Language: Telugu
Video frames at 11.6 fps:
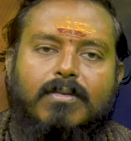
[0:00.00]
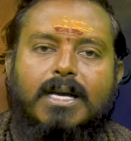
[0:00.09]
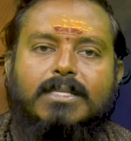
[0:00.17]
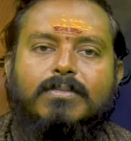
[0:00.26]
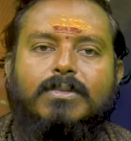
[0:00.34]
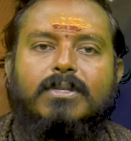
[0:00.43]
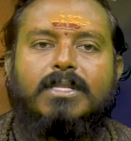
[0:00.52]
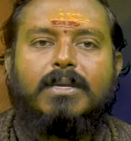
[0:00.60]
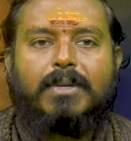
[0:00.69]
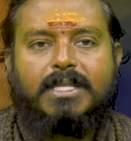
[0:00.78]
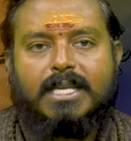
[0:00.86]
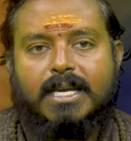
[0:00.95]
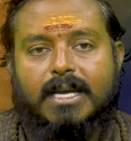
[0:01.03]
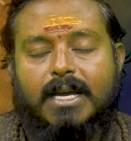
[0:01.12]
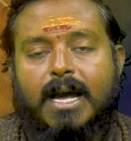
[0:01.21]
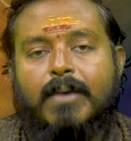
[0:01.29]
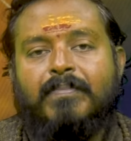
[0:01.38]
అవకాశం ఉంటుంది
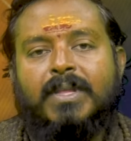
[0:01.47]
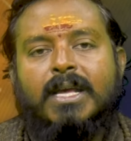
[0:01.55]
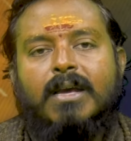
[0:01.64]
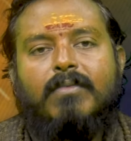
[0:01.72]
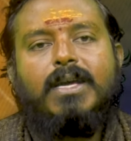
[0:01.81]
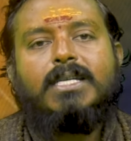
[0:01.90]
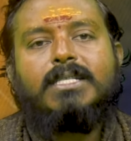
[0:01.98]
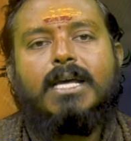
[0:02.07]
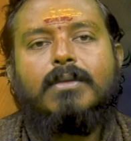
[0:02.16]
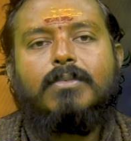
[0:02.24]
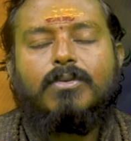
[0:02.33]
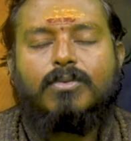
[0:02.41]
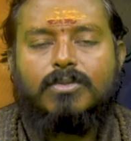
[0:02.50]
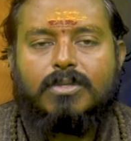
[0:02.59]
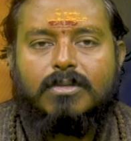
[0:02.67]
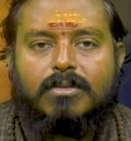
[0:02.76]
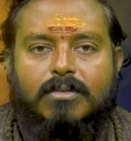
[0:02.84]
ప్రత్యేకంగా వ్యయస్థానంలో
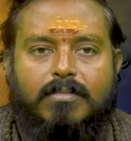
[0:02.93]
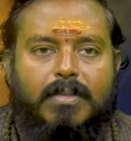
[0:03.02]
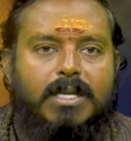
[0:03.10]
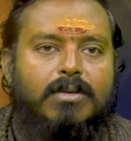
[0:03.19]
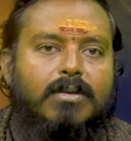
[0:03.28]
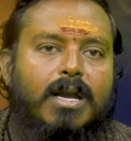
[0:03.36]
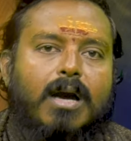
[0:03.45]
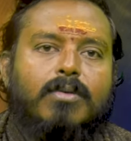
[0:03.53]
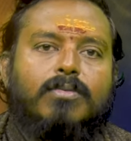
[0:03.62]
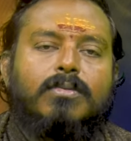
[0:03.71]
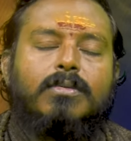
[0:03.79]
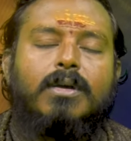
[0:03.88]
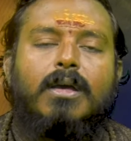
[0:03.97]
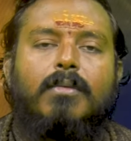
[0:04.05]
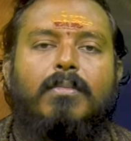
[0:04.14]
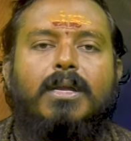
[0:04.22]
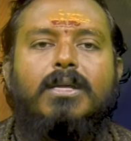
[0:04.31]
కుజుడు మరియు రాహువు
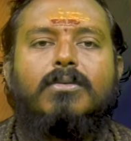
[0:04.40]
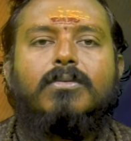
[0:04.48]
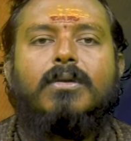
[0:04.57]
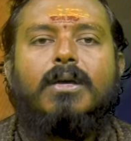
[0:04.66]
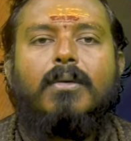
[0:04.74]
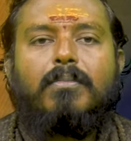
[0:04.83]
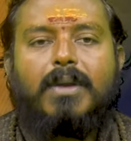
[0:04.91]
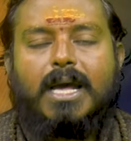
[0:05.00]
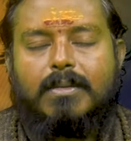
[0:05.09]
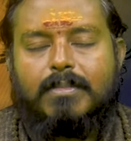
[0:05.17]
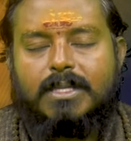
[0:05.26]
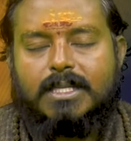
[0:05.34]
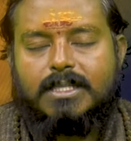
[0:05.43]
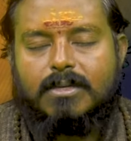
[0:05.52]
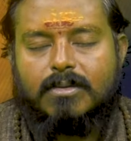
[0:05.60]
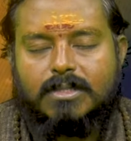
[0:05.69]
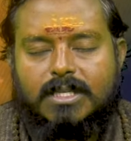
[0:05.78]
మరియు ప్రారంభ
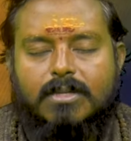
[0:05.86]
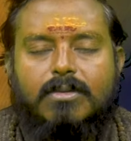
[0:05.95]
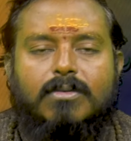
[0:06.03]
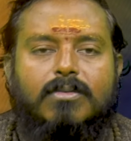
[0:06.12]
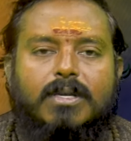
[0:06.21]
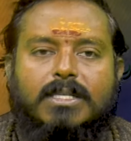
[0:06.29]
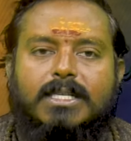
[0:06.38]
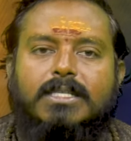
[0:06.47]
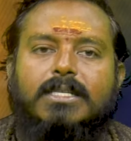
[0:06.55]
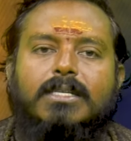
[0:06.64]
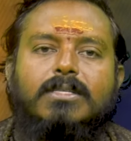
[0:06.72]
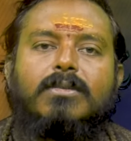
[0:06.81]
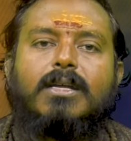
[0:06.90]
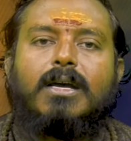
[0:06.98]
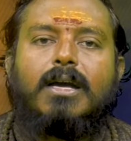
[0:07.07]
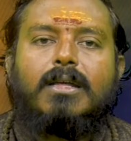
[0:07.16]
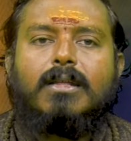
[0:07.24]
దశలో చంద్రుడు కూడా సంచరిస్తున్న
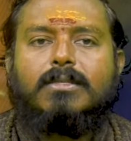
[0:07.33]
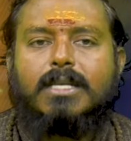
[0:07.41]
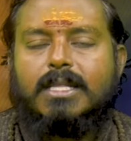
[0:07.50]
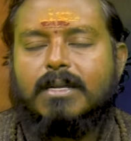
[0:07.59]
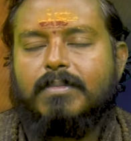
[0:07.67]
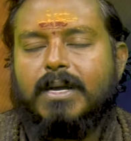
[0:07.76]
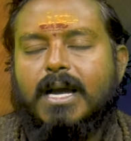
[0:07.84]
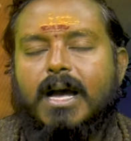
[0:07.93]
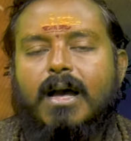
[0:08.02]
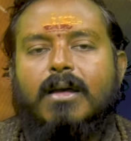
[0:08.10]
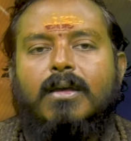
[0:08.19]
సందర్భంగా